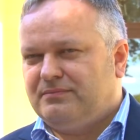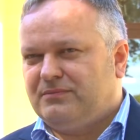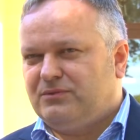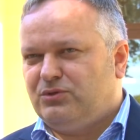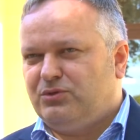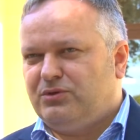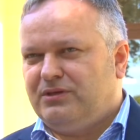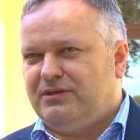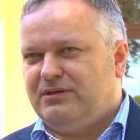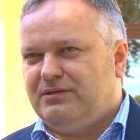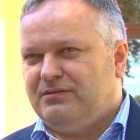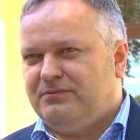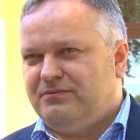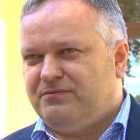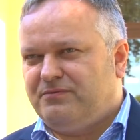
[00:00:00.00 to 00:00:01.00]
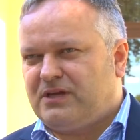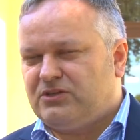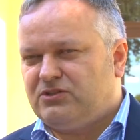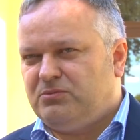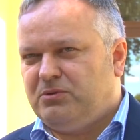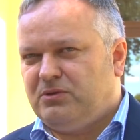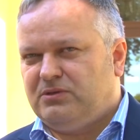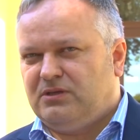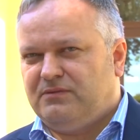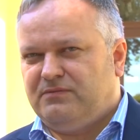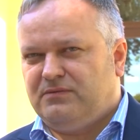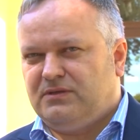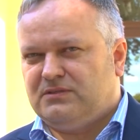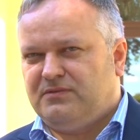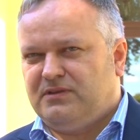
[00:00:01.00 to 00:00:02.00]
który w każdy piątek
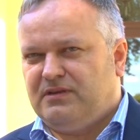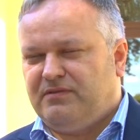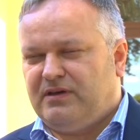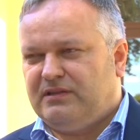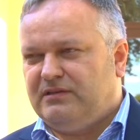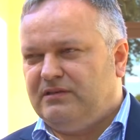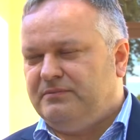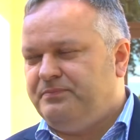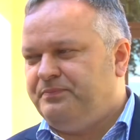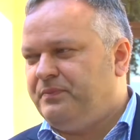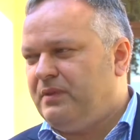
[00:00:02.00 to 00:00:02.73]
jest wydawany